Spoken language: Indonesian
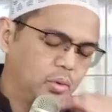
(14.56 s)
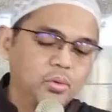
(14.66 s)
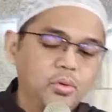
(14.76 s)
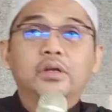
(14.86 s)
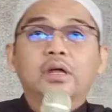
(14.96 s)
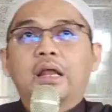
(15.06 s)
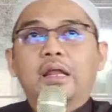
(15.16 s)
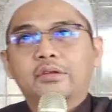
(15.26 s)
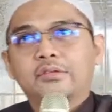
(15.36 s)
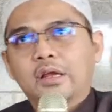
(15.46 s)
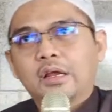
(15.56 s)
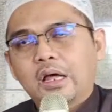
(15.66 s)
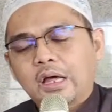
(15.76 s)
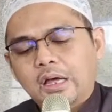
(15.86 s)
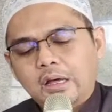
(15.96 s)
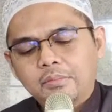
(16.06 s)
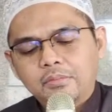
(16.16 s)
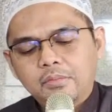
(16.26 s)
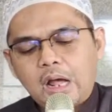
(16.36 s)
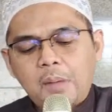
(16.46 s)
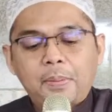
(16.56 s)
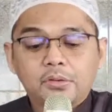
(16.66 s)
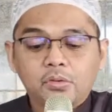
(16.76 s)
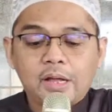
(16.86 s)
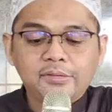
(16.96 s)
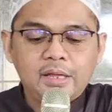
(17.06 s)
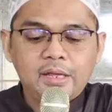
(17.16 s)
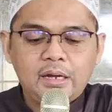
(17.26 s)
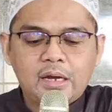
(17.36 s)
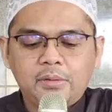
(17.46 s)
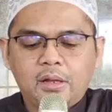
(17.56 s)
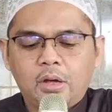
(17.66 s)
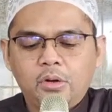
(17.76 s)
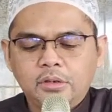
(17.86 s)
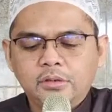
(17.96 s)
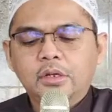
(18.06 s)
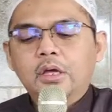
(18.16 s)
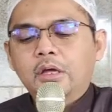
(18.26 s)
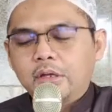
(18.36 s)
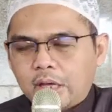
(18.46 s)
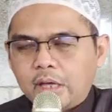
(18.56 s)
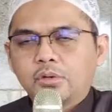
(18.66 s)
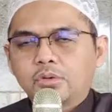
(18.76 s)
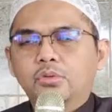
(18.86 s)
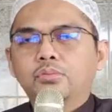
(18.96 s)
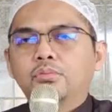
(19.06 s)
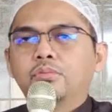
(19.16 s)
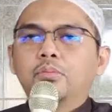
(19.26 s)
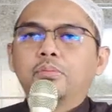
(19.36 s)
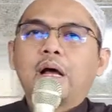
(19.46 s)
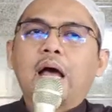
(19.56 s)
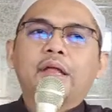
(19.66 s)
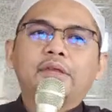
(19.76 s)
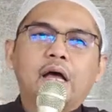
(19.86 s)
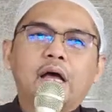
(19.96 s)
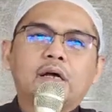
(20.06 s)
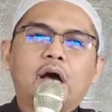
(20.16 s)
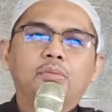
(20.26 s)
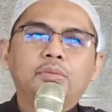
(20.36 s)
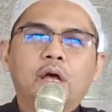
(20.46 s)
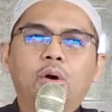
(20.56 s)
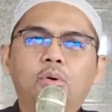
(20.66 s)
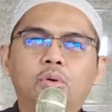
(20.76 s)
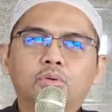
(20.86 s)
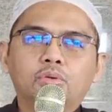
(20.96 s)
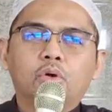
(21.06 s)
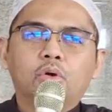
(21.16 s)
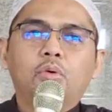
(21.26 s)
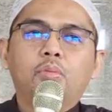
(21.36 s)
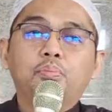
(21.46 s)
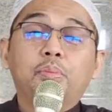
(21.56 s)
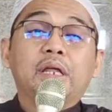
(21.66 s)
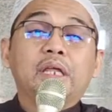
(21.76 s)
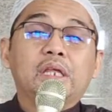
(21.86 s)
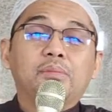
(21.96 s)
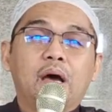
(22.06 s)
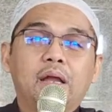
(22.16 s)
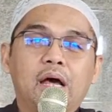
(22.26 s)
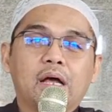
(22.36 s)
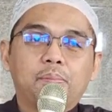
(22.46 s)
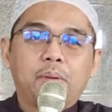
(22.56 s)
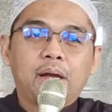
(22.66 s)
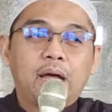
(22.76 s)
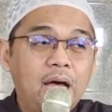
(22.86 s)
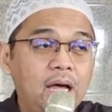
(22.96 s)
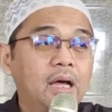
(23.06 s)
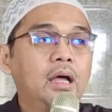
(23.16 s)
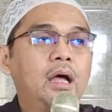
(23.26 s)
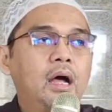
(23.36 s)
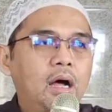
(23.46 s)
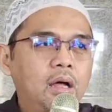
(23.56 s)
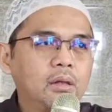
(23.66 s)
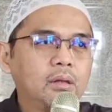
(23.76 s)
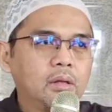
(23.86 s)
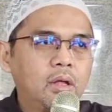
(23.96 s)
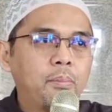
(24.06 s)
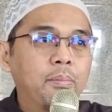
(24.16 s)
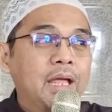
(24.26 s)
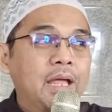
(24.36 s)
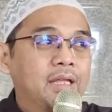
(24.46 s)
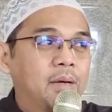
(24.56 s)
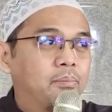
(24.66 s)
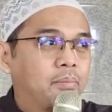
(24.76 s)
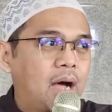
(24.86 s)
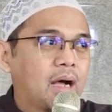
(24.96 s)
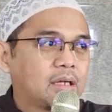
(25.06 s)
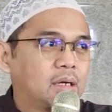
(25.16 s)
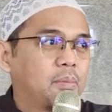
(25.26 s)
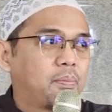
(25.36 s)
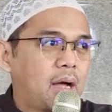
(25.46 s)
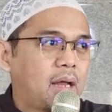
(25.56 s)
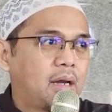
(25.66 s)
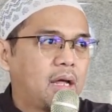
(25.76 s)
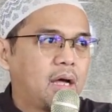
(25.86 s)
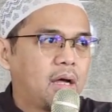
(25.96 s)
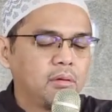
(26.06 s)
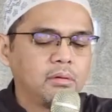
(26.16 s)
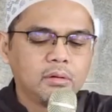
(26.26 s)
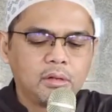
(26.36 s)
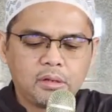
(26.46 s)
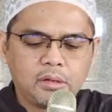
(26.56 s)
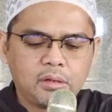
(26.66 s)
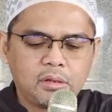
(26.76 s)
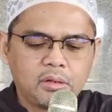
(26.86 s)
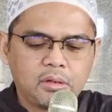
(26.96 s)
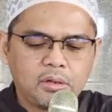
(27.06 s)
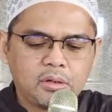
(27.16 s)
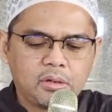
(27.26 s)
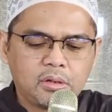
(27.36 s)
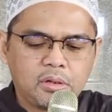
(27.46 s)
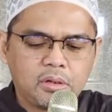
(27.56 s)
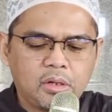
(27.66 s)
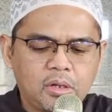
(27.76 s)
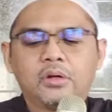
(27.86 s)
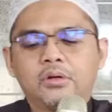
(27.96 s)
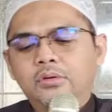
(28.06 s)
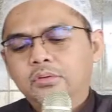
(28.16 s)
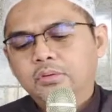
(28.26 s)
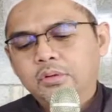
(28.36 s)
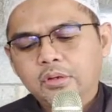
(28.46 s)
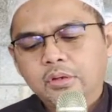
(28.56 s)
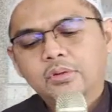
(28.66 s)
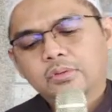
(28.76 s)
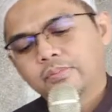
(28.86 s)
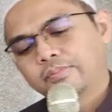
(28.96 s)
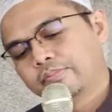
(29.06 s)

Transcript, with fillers: Hud alaihissalam. Apa tugasnya Nabi Allah Hud? Yaitu mengajak kaumnya untuk beribadah kepada Allah, menyembah kepada Allah. Itu.